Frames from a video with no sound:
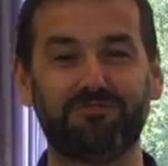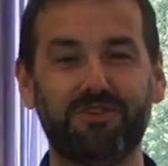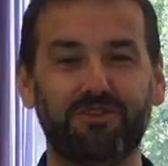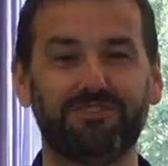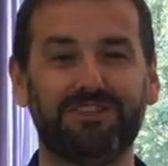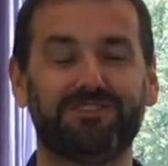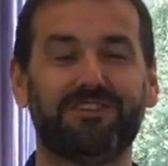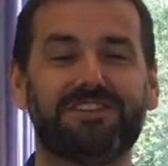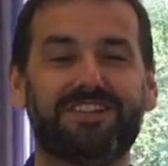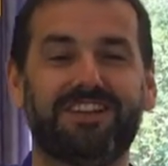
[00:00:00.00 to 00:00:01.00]
Muy contento
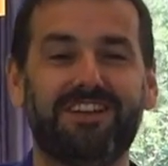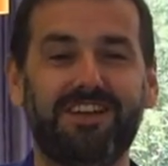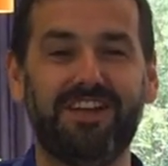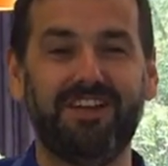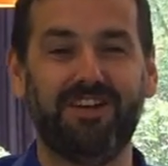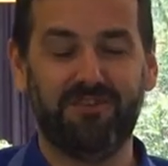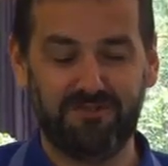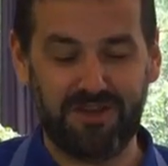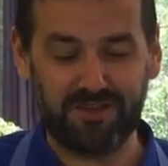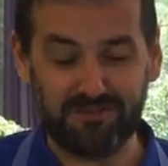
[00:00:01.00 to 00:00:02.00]
de estar
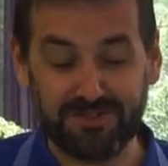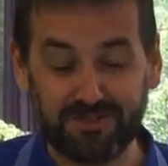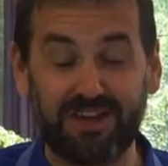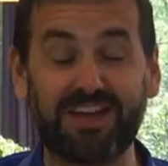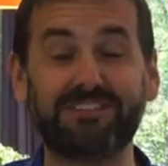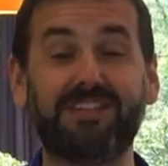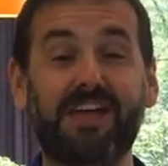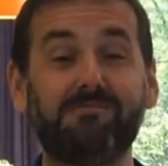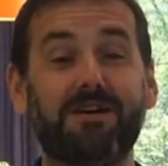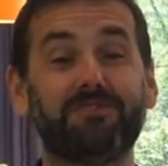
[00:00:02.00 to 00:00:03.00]
un año más con la gente
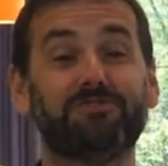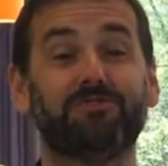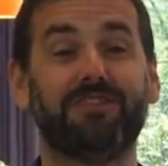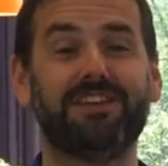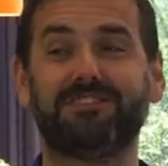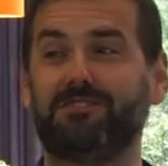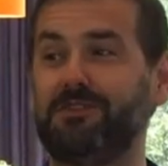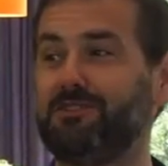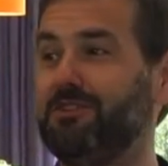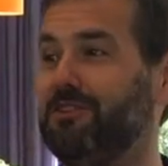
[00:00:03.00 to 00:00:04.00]
de Manos Unidas y
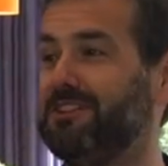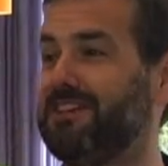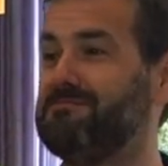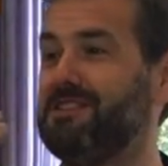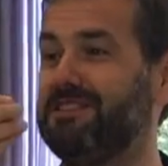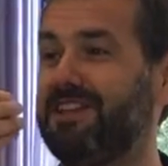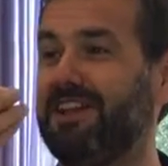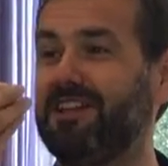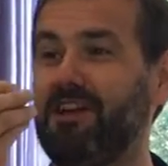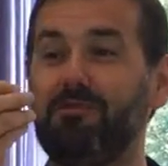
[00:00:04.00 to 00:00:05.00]
sobre todo en este ambiente en
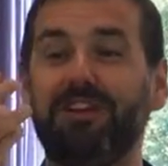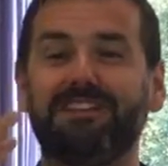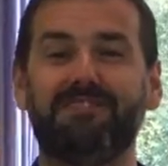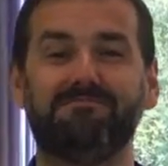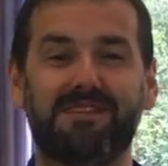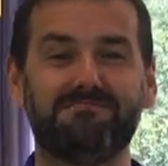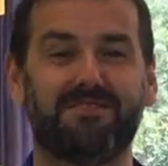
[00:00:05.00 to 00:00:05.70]
el que huele tan bien,